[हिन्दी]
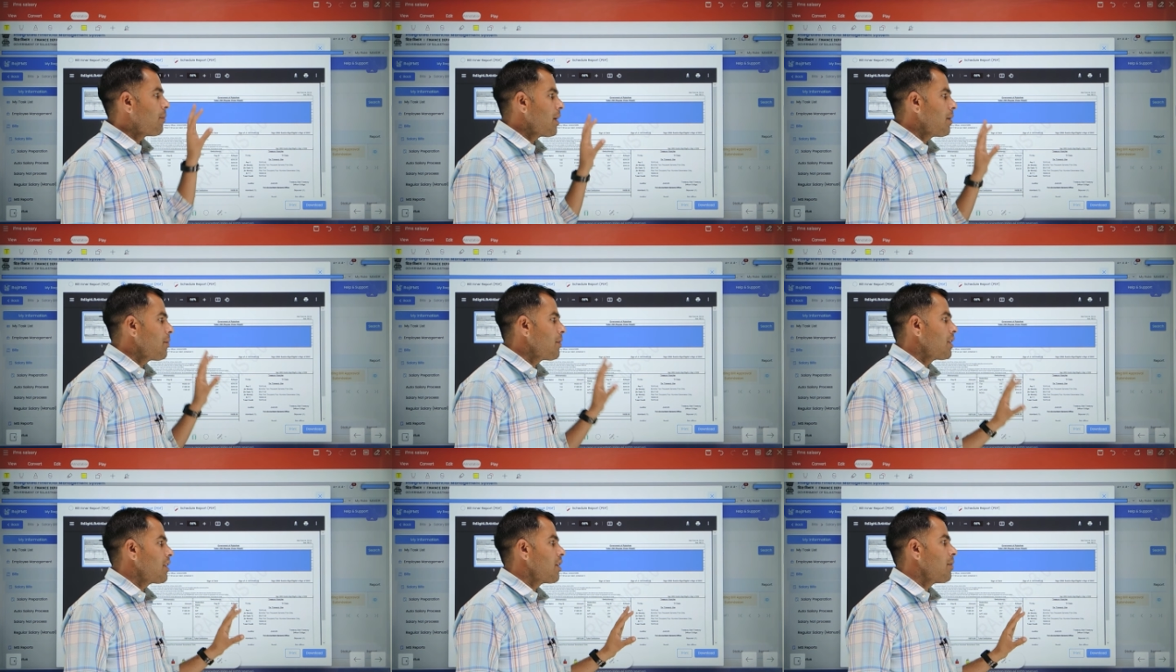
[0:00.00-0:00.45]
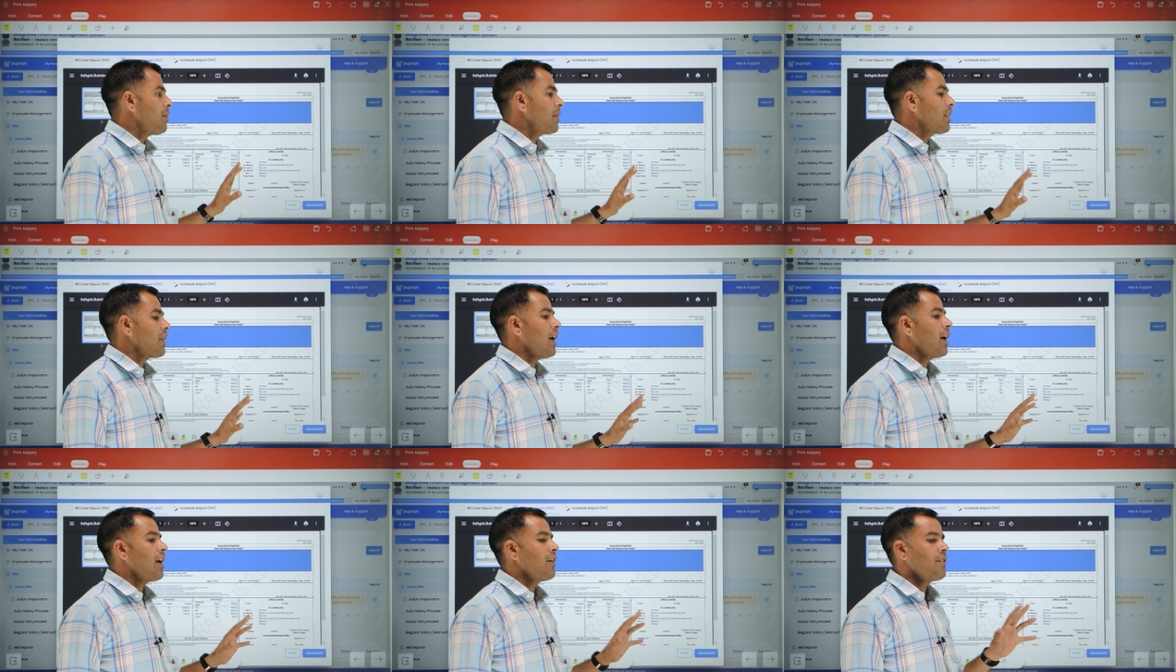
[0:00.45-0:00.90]
पे मैनेजर पे
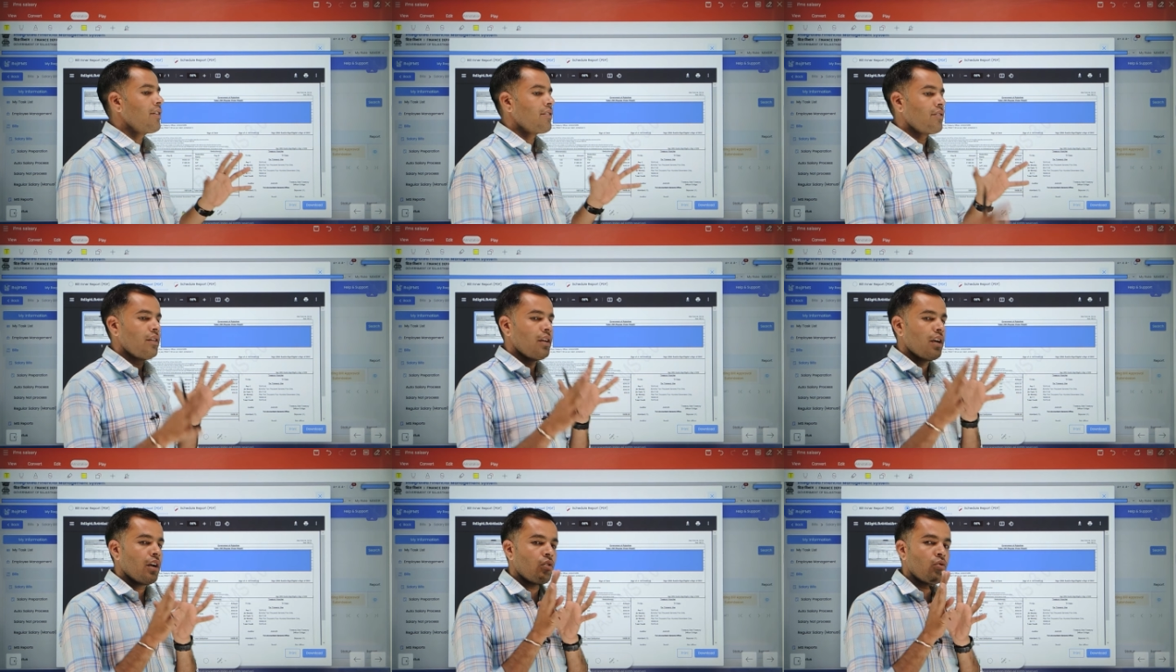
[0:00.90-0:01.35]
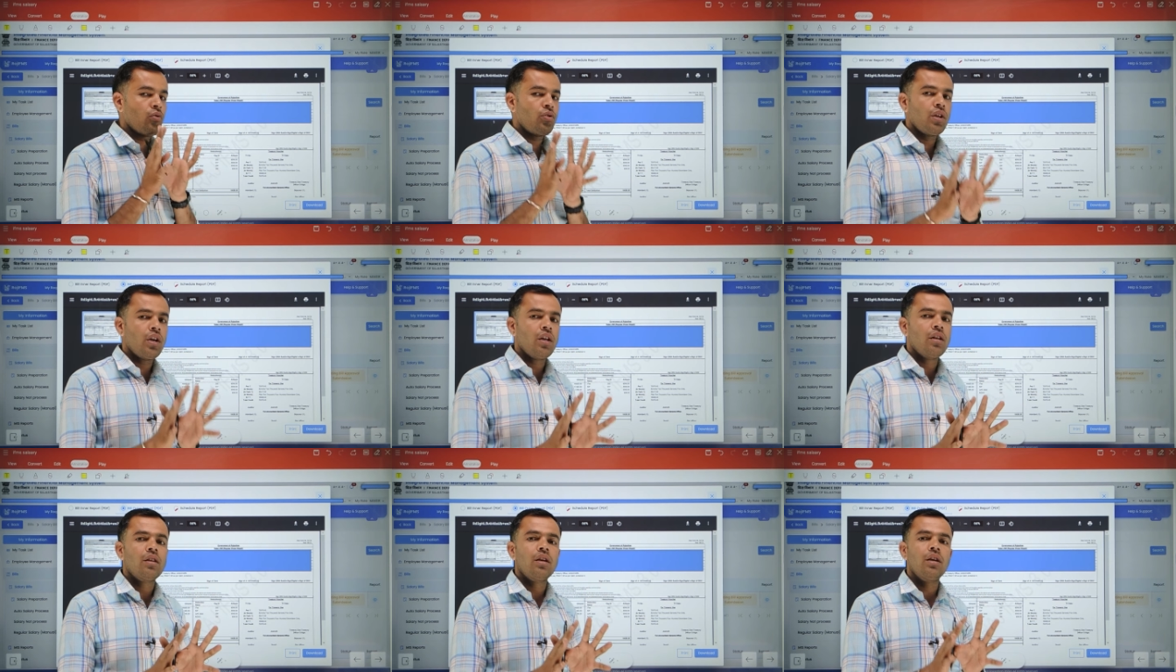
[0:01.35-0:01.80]
था जैसी
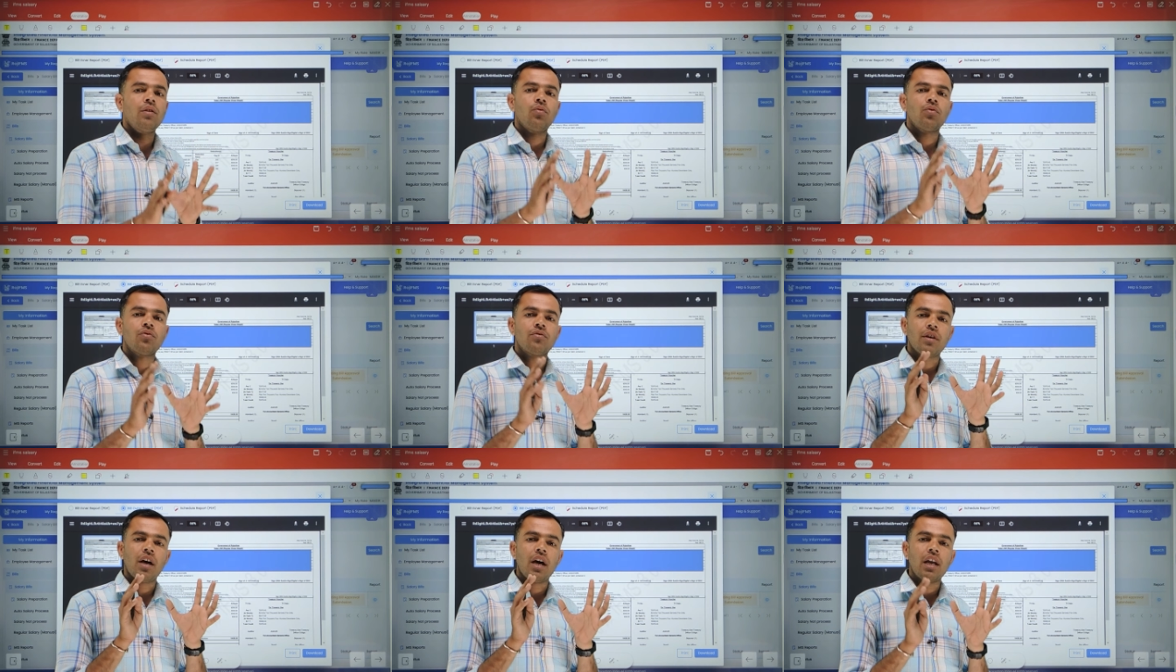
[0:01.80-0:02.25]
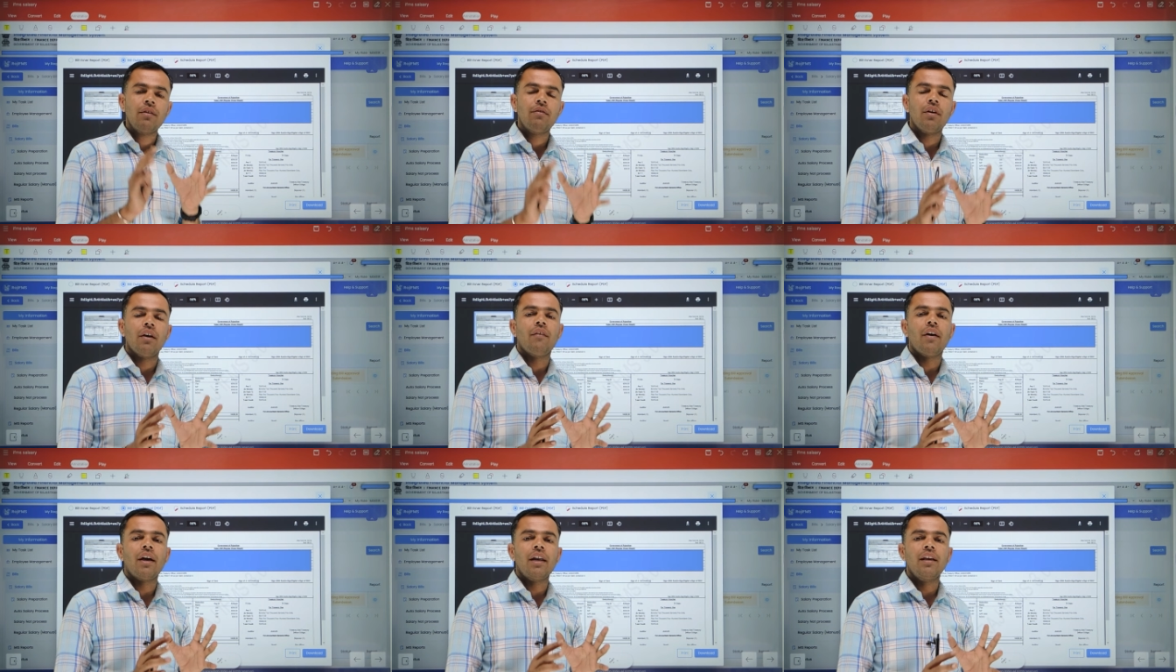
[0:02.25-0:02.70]
कटौतियां थी वो सारी
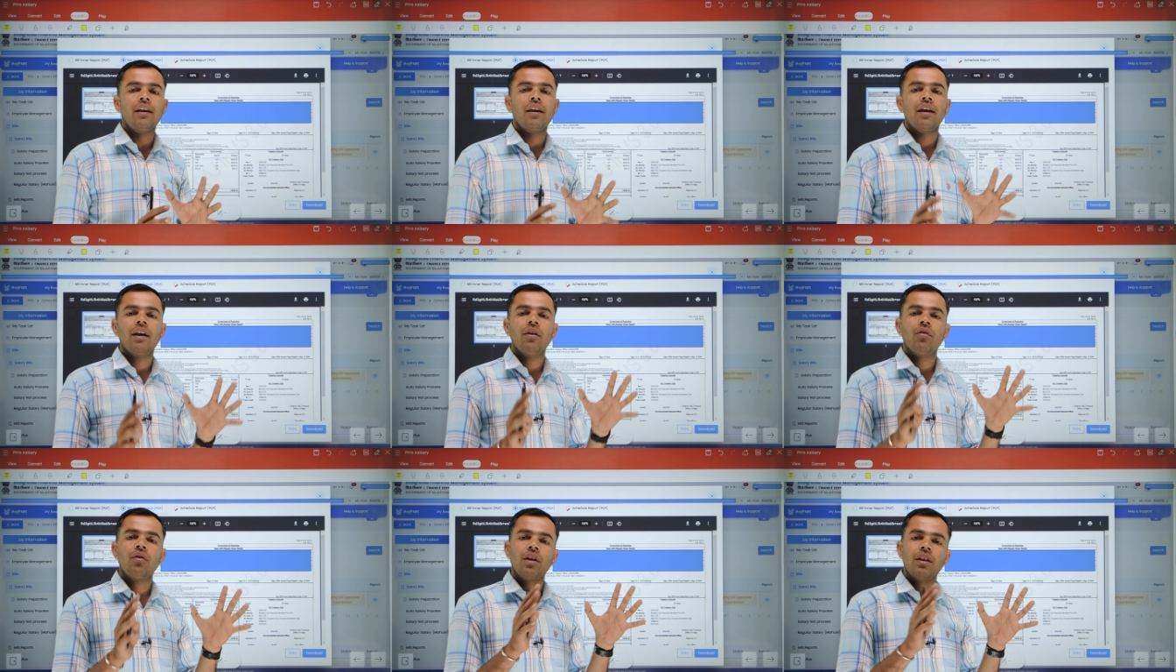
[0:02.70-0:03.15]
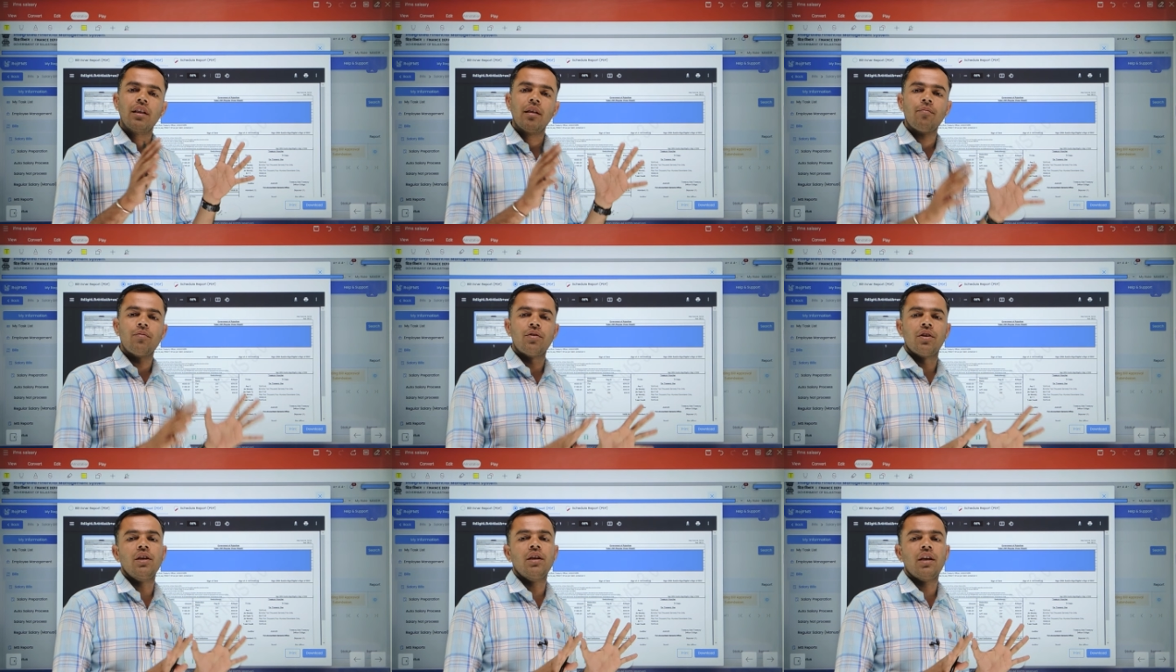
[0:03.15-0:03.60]
व्यवहारिक है और
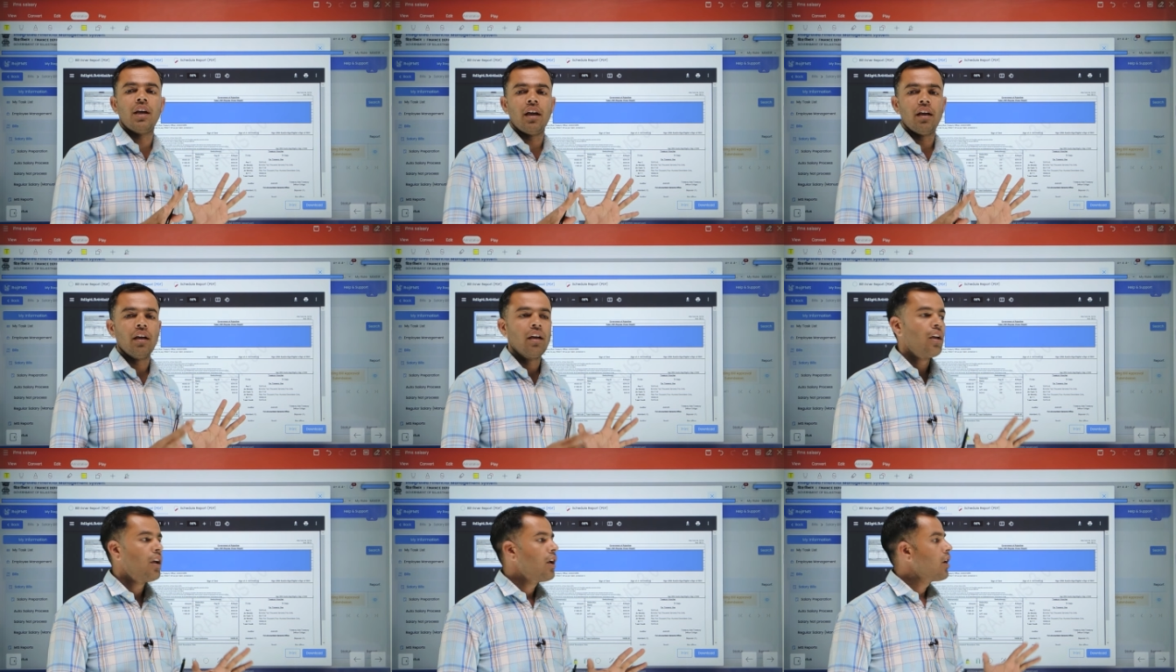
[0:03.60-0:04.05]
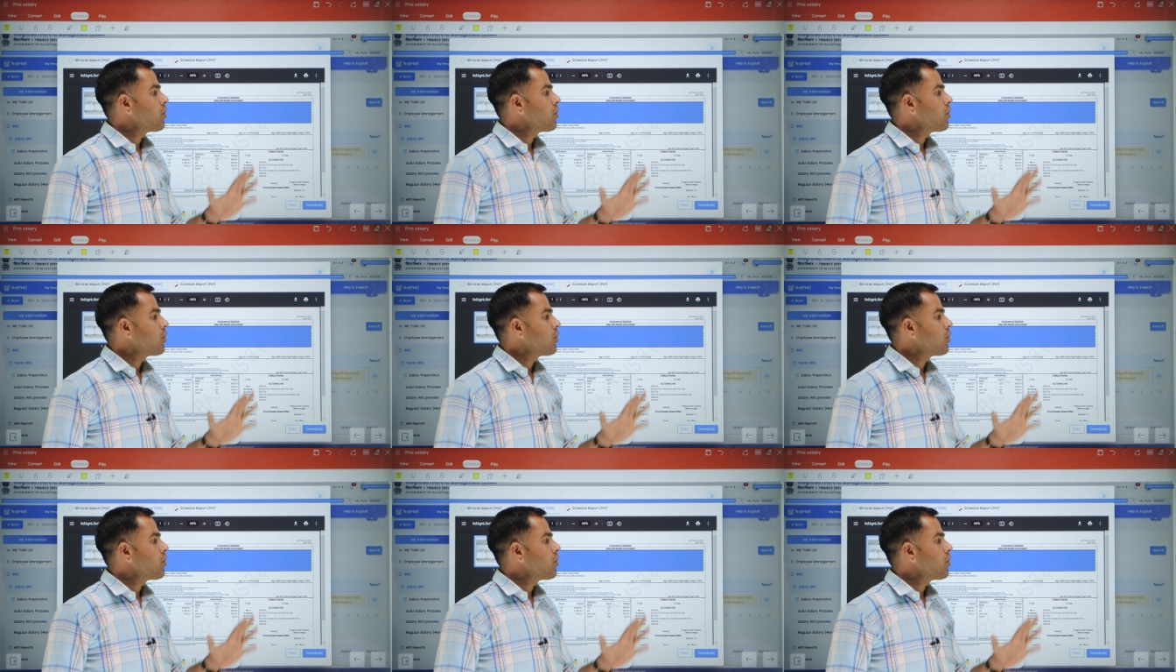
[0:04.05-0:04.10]
एकदम ठीक है